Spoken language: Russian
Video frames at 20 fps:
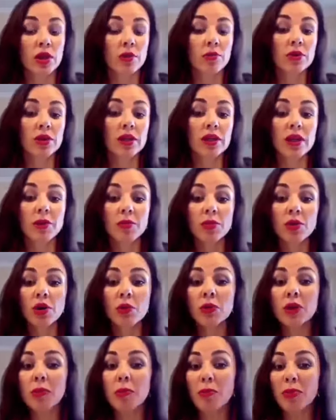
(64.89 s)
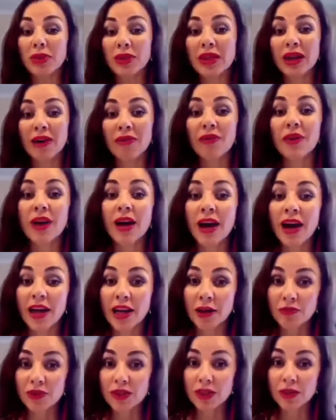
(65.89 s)
Мы тогда берем и
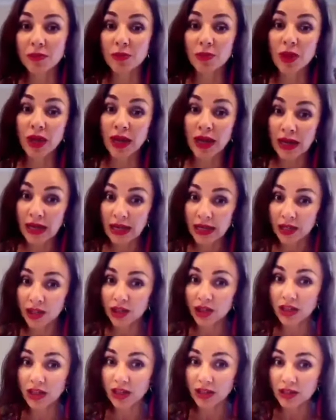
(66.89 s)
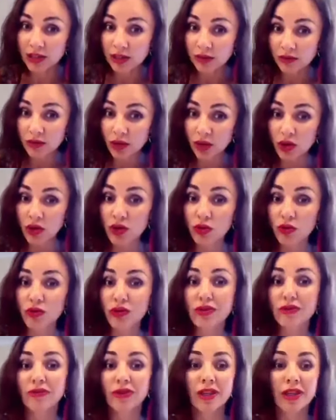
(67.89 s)
подавляем в себе негативные
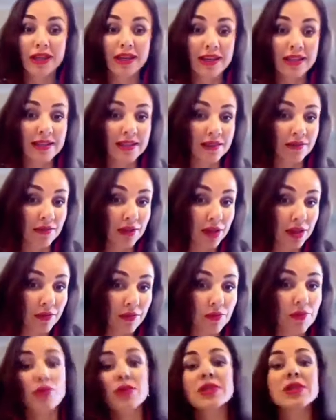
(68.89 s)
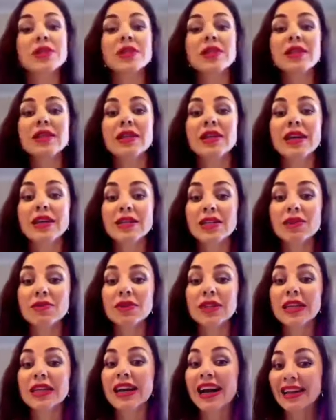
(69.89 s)
чувства, негативные эмоции,
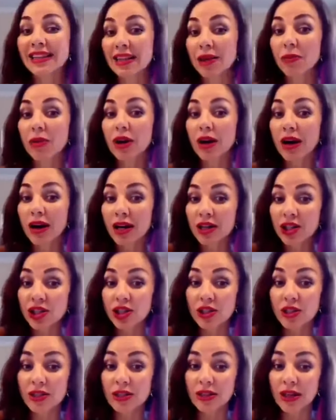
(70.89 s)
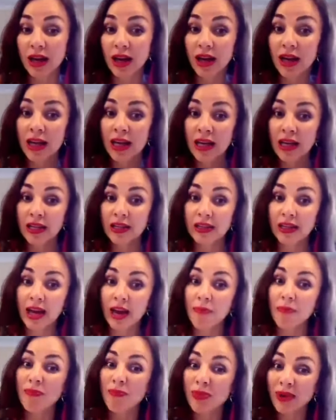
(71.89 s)
негативные, как нам кажется, да,
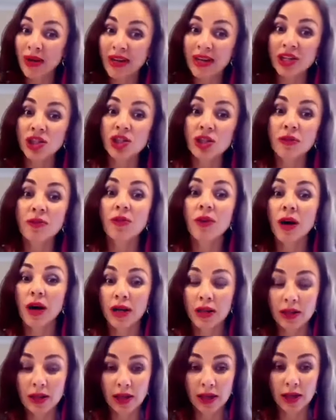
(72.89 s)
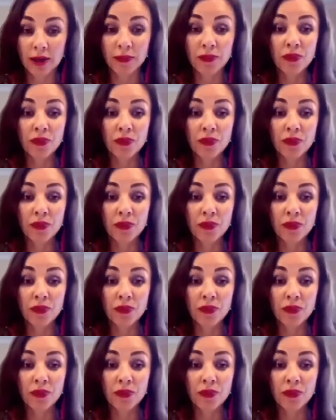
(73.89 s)
проживания.